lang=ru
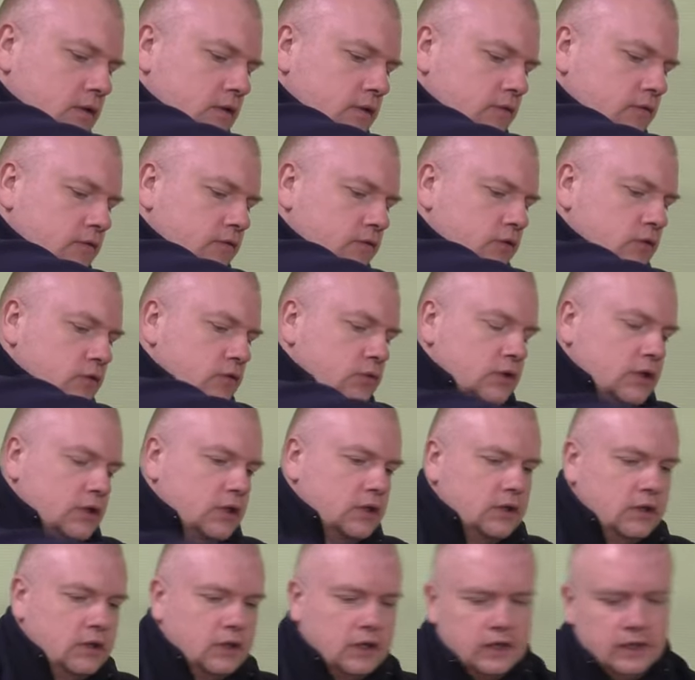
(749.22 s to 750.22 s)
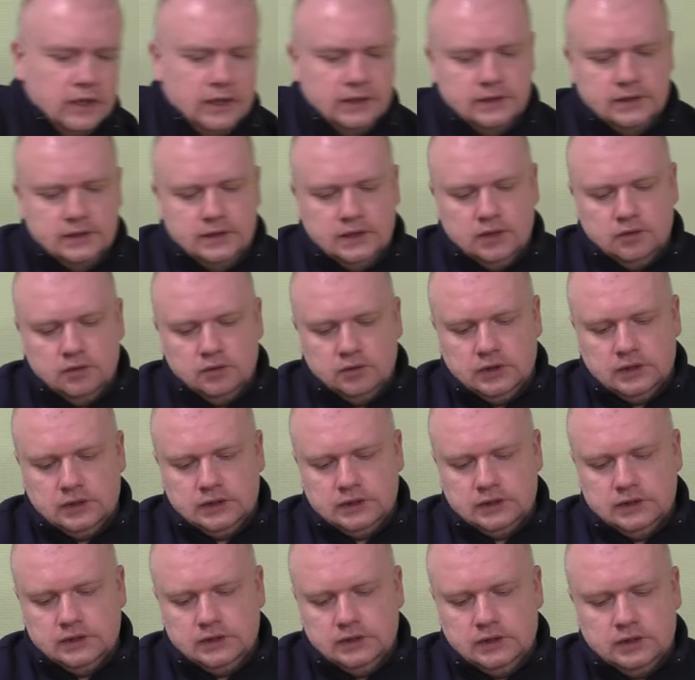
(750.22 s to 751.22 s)
внутренней кольца у
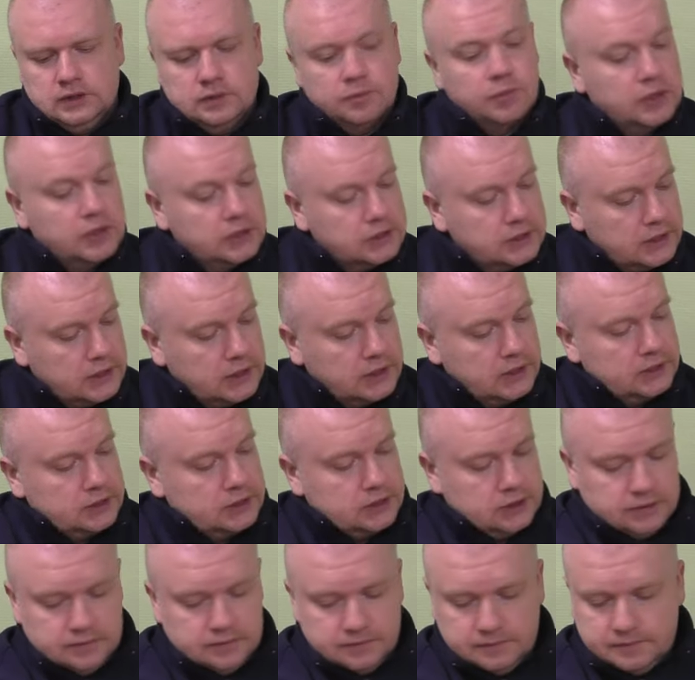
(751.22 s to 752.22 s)
нас здесь полторашка.